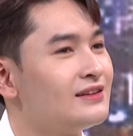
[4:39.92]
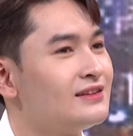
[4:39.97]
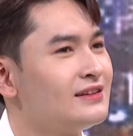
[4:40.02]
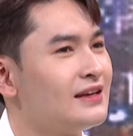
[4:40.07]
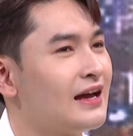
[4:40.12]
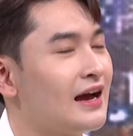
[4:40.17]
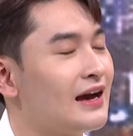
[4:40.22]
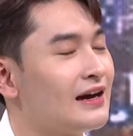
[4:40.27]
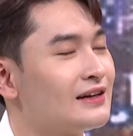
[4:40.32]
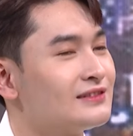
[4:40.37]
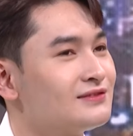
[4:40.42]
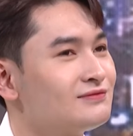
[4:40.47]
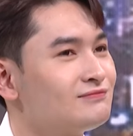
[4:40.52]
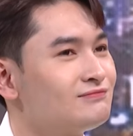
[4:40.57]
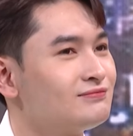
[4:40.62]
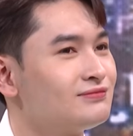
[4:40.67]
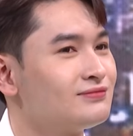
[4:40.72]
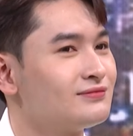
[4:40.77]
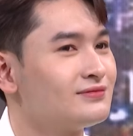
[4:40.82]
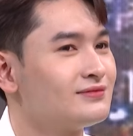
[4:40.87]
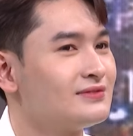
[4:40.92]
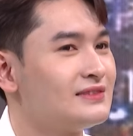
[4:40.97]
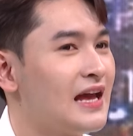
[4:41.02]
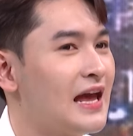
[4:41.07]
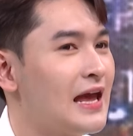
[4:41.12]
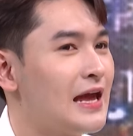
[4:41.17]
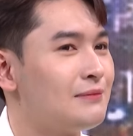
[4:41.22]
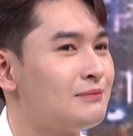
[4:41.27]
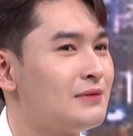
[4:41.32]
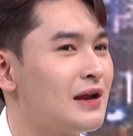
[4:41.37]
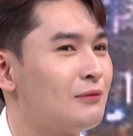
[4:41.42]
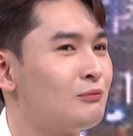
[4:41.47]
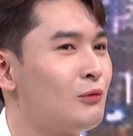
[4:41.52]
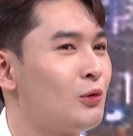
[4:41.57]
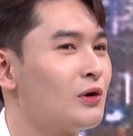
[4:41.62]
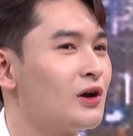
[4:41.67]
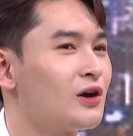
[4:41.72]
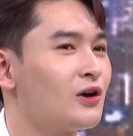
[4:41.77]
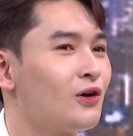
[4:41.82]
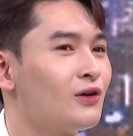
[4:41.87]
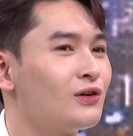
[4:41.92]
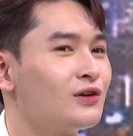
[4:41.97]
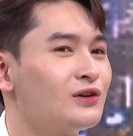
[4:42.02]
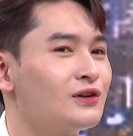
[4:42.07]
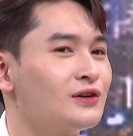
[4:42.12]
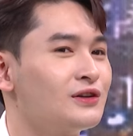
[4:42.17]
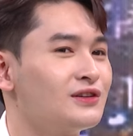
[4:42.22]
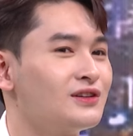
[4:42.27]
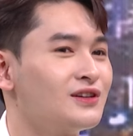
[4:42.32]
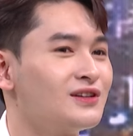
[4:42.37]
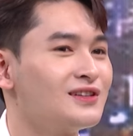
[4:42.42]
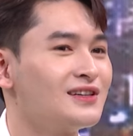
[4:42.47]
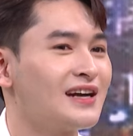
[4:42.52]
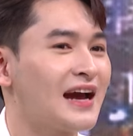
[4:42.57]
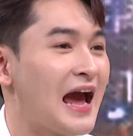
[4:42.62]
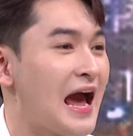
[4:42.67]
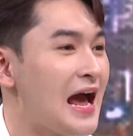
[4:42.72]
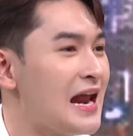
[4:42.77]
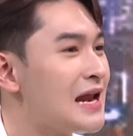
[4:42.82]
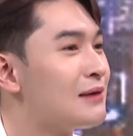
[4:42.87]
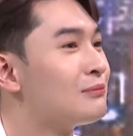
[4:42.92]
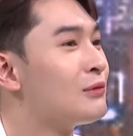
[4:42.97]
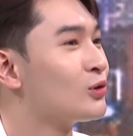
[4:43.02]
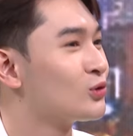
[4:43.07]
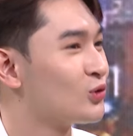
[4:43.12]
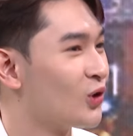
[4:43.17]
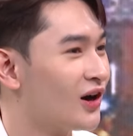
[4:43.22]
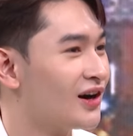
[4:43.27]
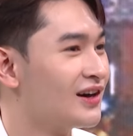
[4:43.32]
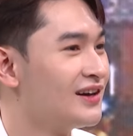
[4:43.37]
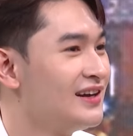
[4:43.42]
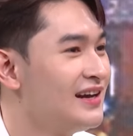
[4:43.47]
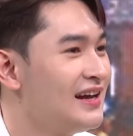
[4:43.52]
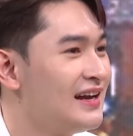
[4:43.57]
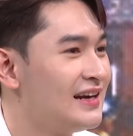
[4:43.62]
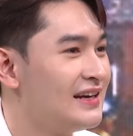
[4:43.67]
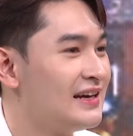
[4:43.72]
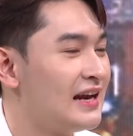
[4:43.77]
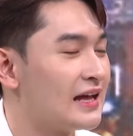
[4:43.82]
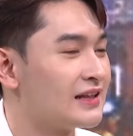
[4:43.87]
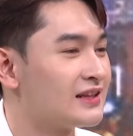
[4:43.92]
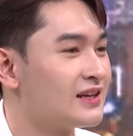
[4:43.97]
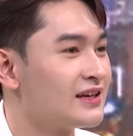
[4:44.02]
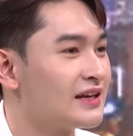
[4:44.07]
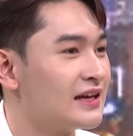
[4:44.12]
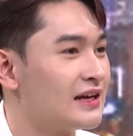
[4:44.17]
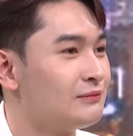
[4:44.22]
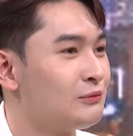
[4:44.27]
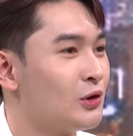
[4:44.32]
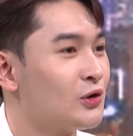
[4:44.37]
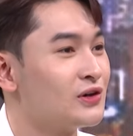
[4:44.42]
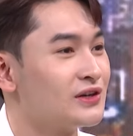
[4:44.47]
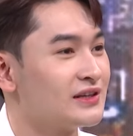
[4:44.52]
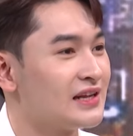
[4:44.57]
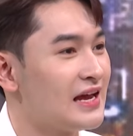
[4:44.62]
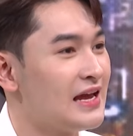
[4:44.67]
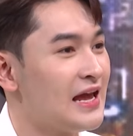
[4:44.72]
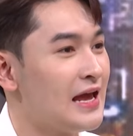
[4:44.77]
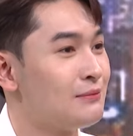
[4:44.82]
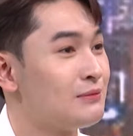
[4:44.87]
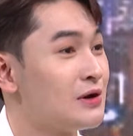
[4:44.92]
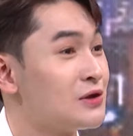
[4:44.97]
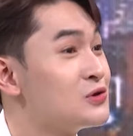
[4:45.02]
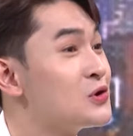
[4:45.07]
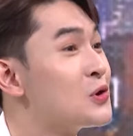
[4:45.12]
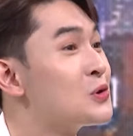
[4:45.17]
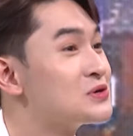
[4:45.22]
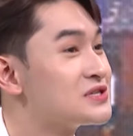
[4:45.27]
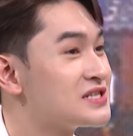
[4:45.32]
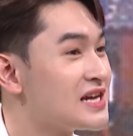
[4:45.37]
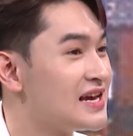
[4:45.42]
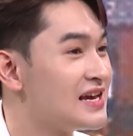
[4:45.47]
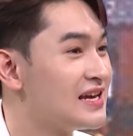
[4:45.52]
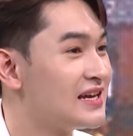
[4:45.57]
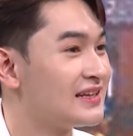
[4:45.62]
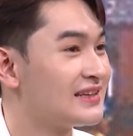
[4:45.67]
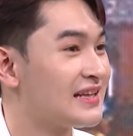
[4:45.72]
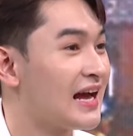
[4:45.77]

dạ em là một cái con người nó khá là mâu thuẫn ờ. là tất nghĩa mọi người thấy em là vô tri